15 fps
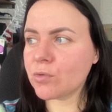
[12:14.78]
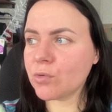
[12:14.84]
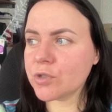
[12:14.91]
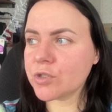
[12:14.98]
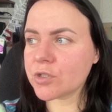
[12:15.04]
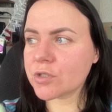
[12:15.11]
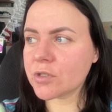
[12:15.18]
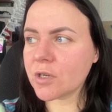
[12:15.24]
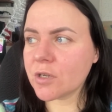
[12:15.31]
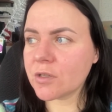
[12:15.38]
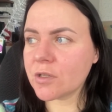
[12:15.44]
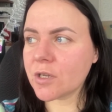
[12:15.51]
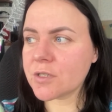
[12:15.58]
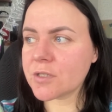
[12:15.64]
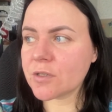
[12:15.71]
кожи, да,
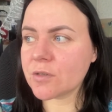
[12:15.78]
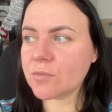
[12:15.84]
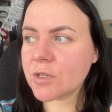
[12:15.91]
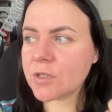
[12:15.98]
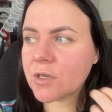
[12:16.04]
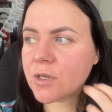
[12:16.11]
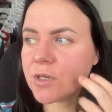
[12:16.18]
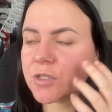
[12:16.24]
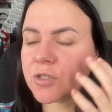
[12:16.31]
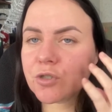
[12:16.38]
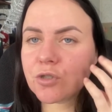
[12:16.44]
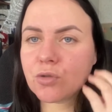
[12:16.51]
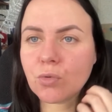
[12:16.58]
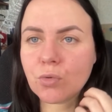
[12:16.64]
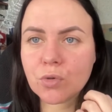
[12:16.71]
лазером, она
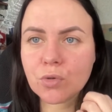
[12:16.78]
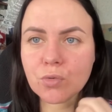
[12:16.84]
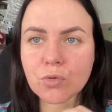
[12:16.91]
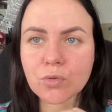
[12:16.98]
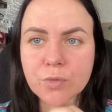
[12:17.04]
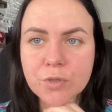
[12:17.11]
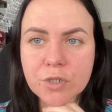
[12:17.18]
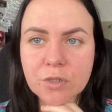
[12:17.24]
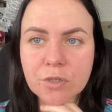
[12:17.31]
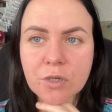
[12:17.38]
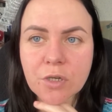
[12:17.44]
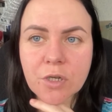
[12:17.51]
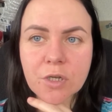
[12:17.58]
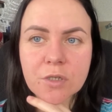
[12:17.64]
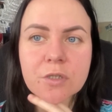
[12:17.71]
еще
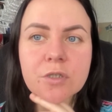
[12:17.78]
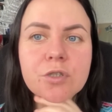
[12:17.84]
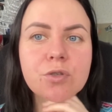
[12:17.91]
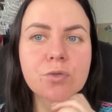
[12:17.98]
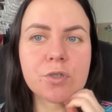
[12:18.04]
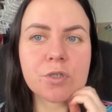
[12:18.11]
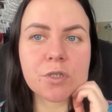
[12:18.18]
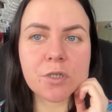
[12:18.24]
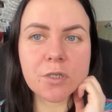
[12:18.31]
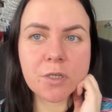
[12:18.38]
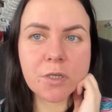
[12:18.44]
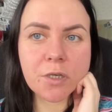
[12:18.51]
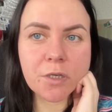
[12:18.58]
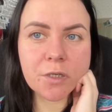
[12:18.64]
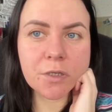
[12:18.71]
глубже, еще
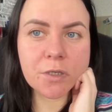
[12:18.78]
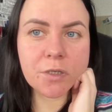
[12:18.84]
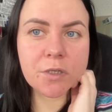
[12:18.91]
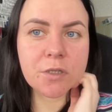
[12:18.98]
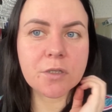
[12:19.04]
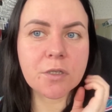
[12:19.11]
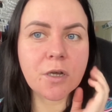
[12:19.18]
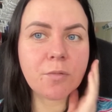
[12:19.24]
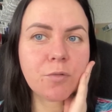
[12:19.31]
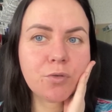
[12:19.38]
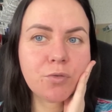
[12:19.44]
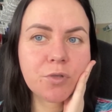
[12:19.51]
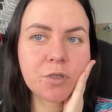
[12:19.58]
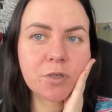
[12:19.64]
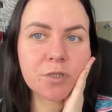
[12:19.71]
сильнее. И там
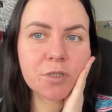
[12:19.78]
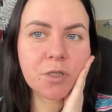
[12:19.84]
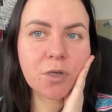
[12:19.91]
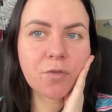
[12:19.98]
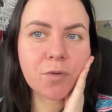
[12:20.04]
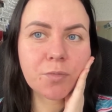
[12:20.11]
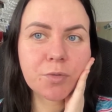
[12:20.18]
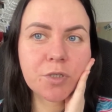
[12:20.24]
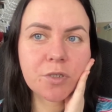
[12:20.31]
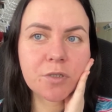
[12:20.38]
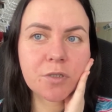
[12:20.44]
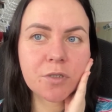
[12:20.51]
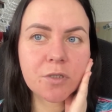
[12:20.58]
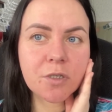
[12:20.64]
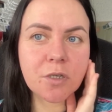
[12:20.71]
люди, я знаю, вообще
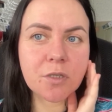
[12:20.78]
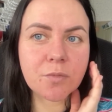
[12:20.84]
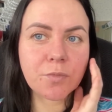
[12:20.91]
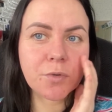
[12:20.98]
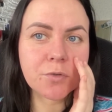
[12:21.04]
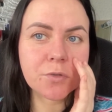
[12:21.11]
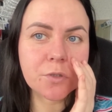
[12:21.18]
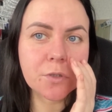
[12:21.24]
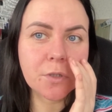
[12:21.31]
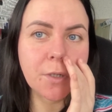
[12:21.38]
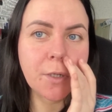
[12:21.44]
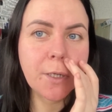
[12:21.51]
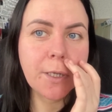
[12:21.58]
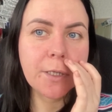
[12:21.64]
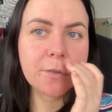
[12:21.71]
сидят
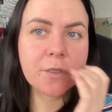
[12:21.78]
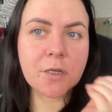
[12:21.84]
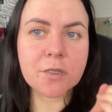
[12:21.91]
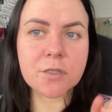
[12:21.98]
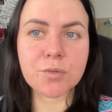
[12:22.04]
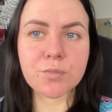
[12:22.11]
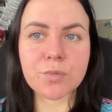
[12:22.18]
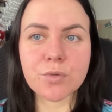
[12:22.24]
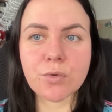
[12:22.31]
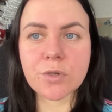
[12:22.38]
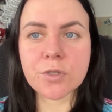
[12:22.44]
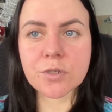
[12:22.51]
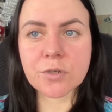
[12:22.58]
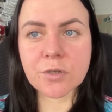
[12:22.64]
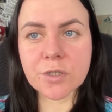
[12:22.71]
просто на
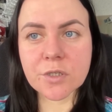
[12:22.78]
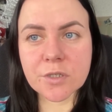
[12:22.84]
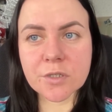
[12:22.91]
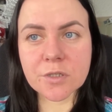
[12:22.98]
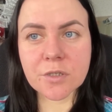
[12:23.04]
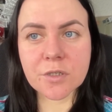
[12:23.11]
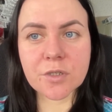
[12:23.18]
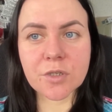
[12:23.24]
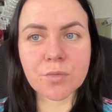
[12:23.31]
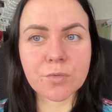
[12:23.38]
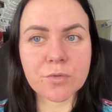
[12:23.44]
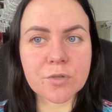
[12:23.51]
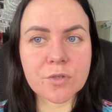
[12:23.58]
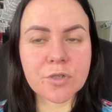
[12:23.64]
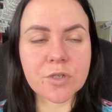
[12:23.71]
антибиотиках несколько дней
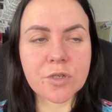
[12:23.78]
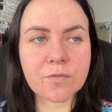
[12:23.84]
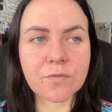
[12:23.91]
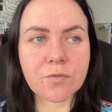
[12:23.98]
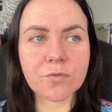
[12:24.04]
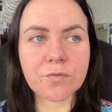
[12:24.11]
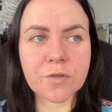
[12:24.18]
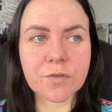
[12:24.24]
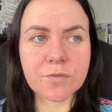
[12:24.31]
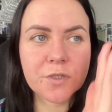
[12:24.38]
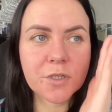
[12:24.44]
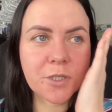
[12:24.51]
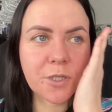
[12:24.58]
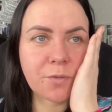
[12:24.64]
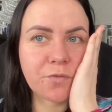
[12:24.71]
после шлифовки.
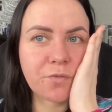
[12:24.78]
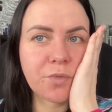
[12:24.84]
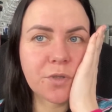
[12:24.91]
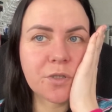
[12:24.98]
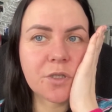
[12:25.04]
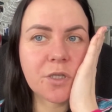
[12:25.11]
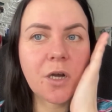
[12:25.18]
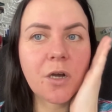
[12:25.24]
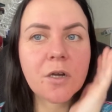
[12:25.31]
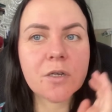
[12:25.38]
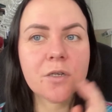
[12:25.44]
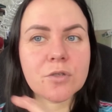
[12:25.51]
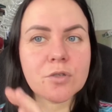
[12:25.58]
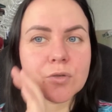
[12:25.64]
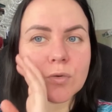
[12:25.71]
Все там в
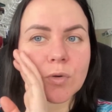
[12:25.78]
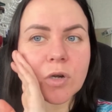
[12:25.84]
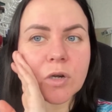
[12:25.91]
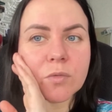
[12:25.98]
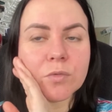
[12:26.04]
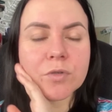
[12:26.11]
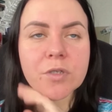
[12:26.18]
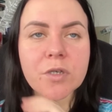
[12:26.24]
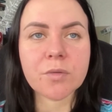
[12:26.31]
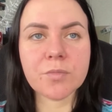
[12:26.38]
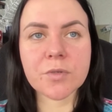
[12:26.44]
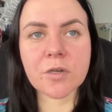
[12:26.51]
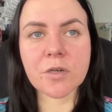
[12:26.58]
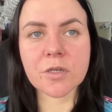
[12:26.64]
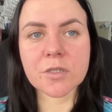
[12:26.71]
бинтах лицо, как после
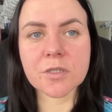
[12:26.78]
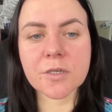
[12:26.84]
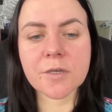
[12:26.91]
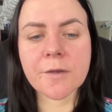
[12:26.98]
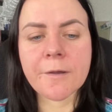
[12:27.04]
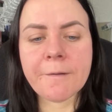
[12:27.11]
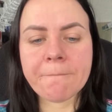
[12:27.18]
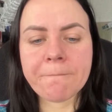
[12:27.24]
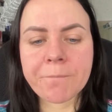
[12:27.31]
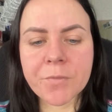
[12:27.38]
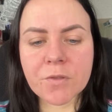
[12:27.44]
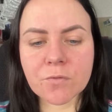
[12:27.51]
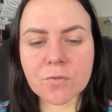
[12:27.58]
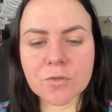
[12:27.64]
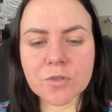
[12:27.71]
операции.
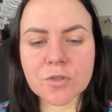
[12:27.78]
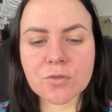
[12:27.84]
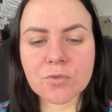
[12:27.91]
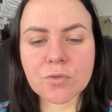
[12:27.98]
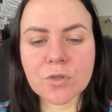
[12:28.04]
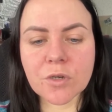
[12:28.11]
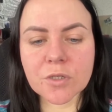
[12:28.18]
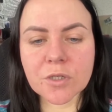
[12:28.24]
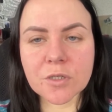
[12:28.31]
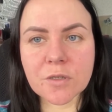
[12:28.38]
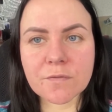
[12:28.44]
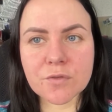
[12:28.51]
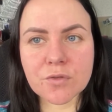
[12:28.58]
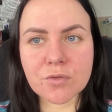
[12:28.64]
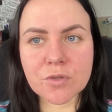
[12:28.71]
Вот, и ждут, когда
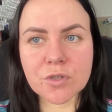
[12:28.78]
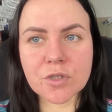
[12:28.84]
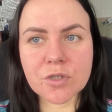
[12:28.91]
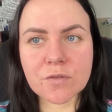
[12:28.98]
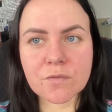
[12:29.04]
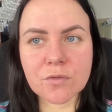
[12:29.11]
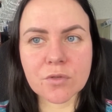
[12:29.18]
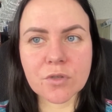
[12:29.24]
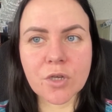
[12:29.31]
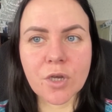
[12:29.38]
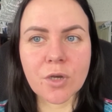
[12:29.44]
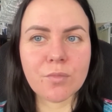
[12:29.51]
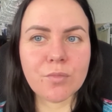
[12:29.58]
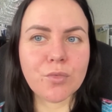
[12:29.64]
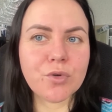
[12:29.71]
там все заживет.
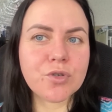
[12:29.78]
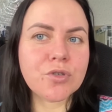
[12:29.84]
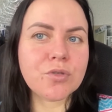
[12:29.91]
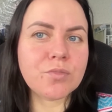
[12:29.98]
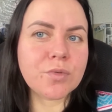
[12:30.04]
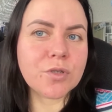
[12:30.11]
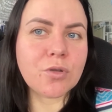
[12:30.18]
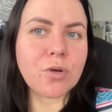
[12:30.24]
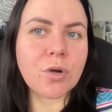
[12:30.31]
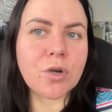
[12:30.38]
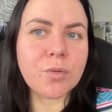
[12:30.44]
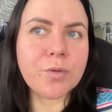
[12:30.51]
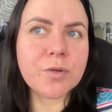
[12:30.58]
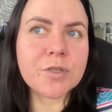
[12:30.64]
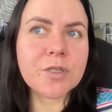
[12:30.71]
Может быть,
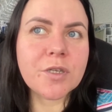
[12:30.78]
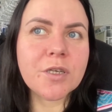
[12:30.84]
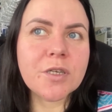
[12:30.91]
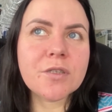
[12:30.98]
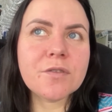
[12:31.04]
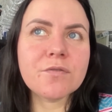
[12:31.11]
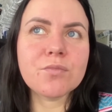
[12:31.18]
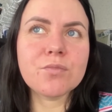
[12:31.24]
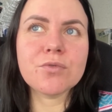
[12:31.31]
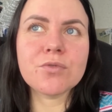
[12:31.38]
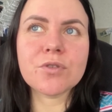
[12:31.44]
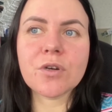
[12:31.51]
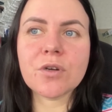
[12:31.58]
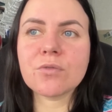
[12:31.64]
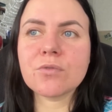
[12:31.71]
только после этого
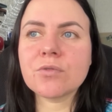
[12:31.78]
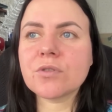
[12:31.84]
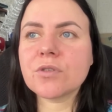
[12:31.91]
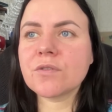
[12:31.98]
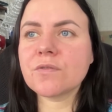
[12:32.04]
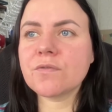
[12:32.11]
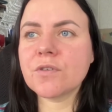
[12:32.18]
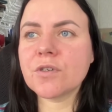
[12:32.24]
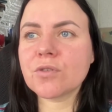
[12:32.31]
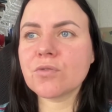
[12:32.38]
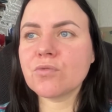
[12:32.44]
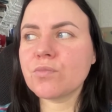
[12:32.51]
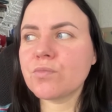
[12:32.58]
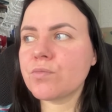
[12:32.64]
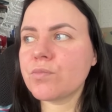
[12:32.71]
будет какой-то эффект.
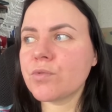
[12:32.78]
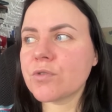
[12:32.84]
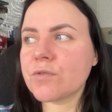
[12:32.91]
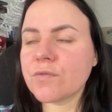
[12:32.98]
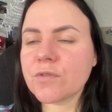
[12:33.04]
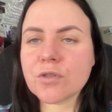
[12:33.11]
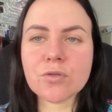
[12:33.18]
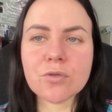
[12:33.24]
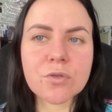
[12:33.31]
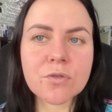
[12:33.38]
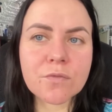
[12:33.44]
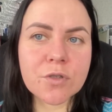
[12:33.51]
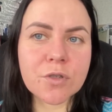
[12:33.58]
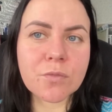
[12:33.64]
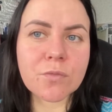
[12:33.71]
но ну, после
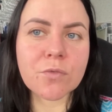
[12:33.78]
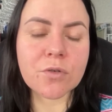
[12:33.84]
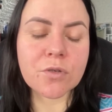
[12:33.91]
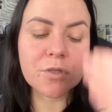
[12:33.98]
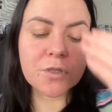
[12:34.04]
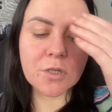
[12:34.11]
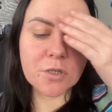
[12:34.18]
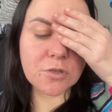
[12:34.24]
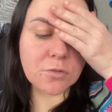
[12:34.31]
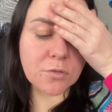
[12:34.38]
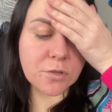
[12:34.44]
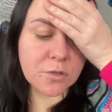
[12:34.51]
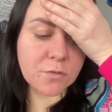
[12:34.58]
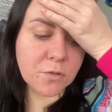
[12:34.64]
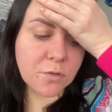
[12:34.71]
фракционного термолиза, я еще
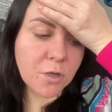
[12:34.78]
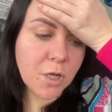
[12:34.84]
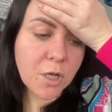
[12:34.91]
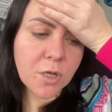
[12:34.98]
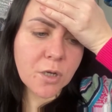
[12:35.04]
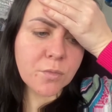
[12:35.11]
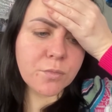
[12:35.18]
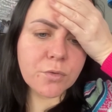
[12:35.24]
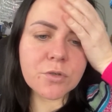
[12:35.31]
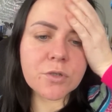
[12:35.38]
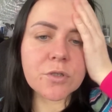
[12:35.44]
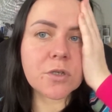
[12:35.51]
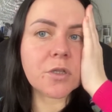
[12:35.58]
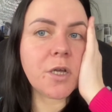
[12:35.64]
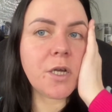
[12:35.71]
раз говорю,
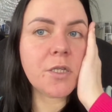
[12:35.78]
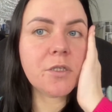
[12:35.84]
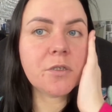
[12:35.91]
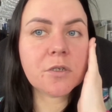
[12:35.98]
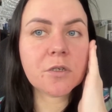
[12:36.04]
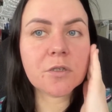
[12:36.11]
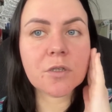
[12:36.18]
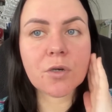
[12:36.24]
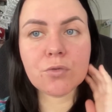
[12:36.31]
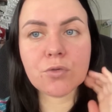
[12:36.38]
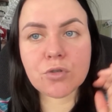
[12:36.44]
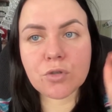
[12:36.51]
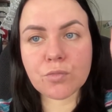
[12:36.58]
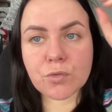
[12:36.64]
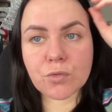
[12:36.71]
просто гладенькая на
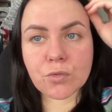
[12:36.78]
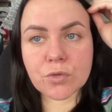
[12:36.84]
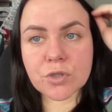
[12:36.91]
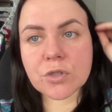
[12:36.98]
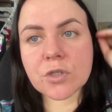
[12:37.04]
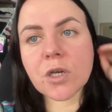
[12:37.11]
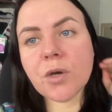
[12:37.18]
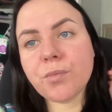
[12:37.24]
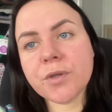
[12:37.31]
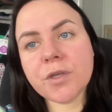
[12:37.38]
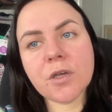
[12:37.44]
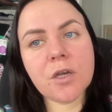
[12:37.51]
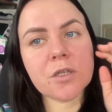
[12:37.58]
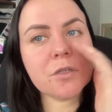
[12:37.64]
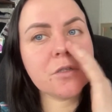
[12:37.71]
ощупь кожа. Да,
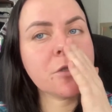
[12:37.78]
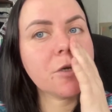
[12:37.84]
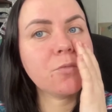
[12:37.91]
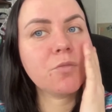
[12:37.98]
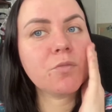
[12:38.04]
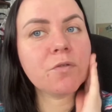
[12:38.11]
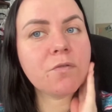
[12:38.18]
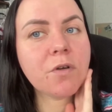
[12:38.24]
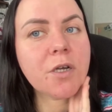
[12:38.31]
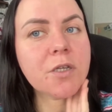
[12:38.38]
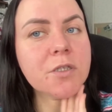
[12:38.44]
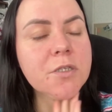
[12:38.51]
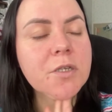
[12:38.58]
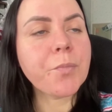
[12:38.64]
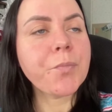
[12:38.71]
приятно там
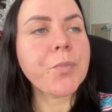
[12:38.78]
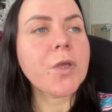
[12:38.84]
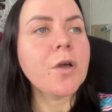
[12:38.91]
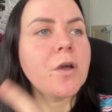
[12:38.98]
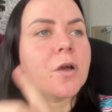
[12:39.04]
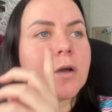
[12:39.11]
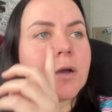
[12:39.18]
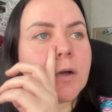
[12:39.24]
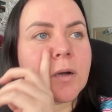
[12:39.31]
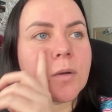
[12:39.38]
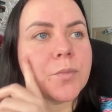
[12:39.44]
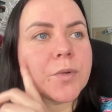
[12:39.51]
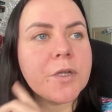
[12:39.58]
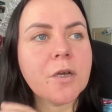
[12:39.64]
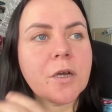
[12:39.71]
умываться,
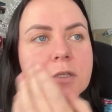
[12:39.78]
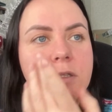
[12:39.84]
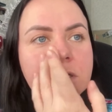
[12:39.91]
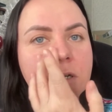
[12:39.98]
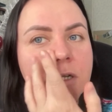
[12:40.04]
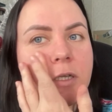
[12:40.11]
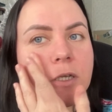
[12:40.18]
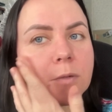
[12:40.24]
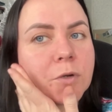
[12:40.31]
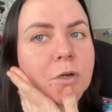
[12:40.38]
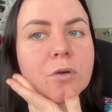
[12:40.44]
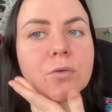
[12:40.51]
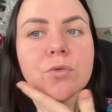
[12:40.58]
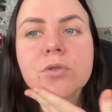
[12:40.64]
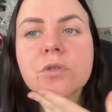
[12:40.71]
а, приятно крем
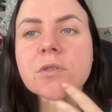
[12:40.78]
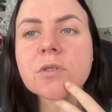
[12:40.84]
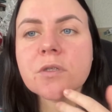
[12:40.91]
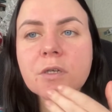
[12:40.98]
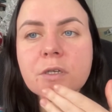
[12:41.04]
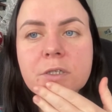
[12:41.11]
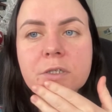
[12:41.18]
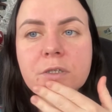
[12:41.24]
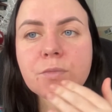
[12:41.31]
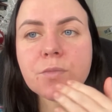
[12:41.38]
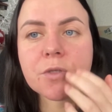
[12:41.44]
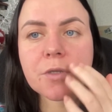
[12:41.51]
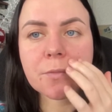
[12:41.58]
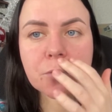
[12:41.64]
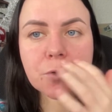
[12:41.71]
какой-то наносить,
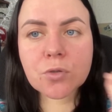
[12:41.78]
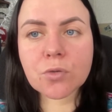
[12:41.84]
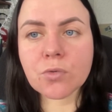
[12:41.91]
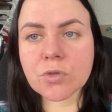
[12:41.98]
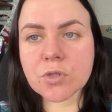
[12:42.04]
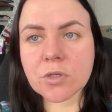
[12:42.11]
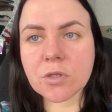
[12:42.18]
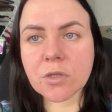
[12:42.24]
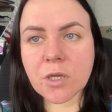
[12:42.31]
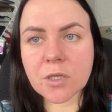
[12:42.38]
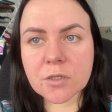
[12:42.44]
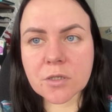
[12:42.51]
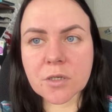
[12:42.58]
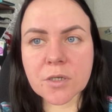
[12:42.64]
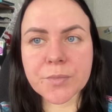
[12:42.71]
потому что кожа
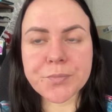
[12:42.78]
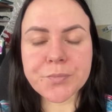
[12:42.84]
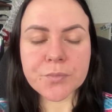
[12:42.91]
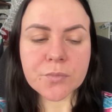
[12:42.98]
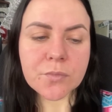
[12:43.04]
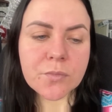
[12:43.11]
гладкая,